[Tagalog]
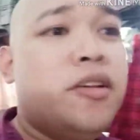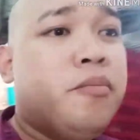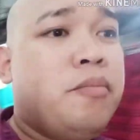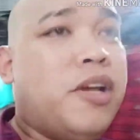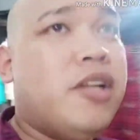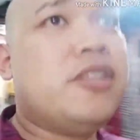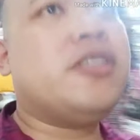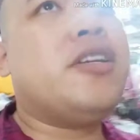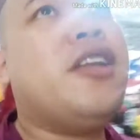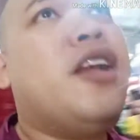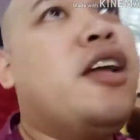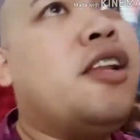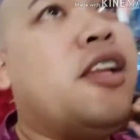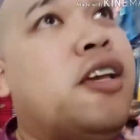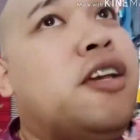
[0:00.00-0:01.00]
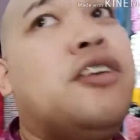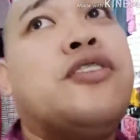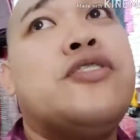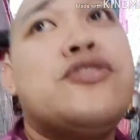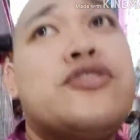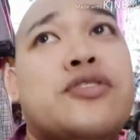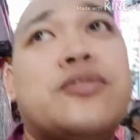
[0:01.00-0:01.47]
Para sa nanay ko.
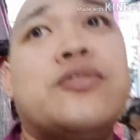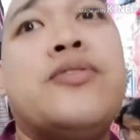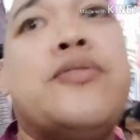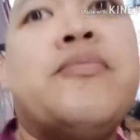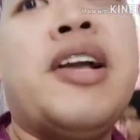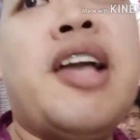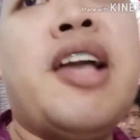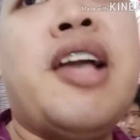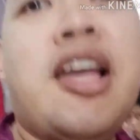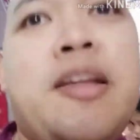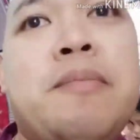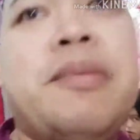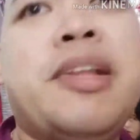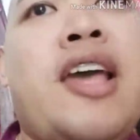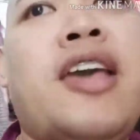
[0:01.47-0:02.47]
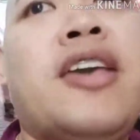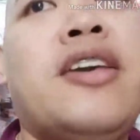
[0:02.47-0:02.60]
So maghanap pa tayo.